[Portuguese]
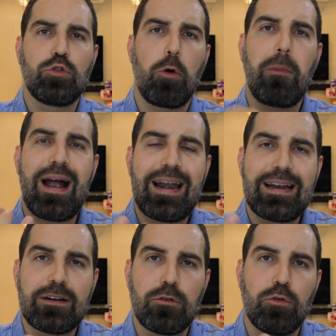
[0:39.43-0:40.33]

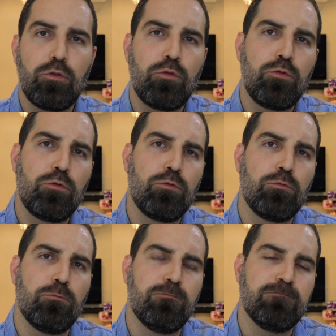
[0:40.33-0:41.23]
tomar
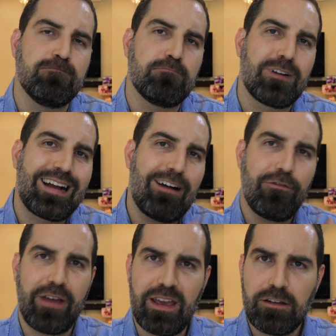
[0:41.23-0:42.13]
um
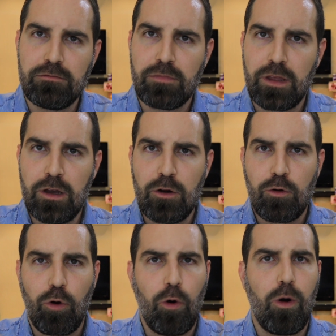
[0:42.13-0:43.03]
café
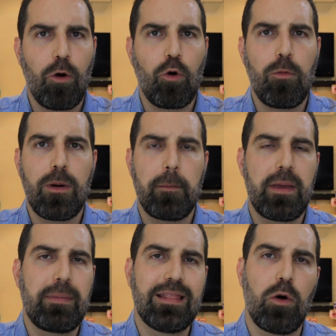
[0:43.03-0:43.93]
com alguma
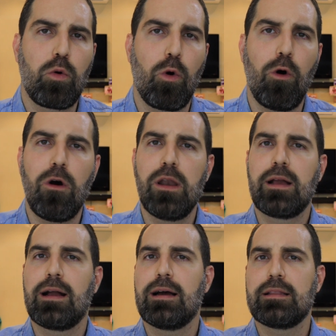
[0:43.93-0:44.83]
bebida
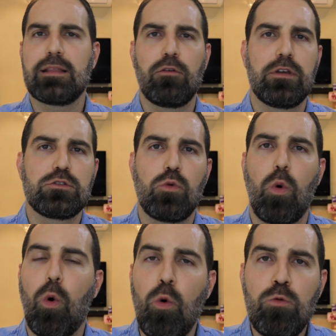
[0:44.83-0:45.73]
alcoólica, talvez um
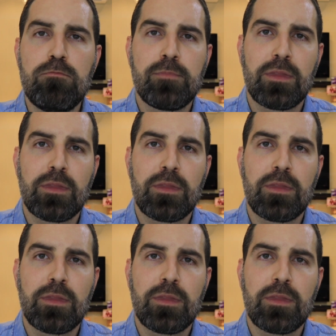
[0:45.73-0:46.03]
rum,